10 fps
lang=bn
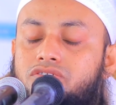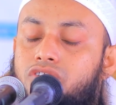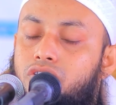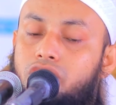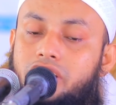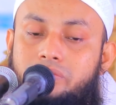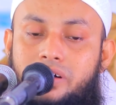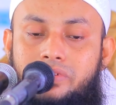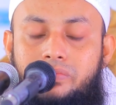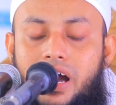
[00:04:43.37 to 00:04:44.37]
যখন
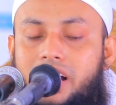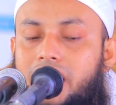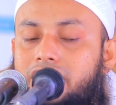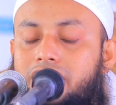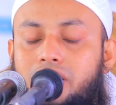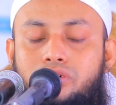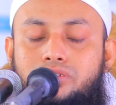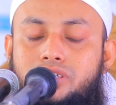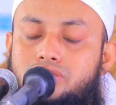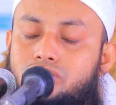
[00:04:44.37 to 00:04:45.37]
এইভাবে মা কান্না
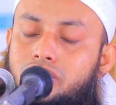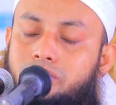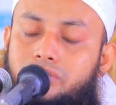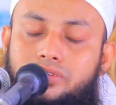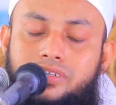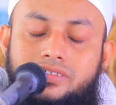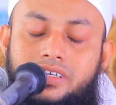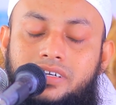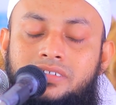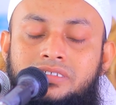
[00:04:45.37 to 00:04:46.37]
করতেছিল
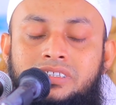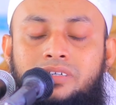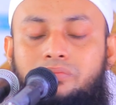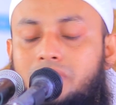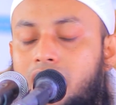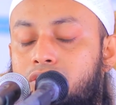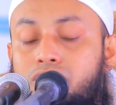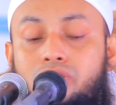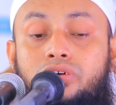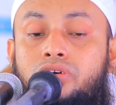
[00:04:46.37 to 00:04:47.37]
বলতেছে মা
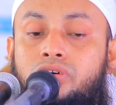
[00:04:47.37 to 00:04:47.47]
গো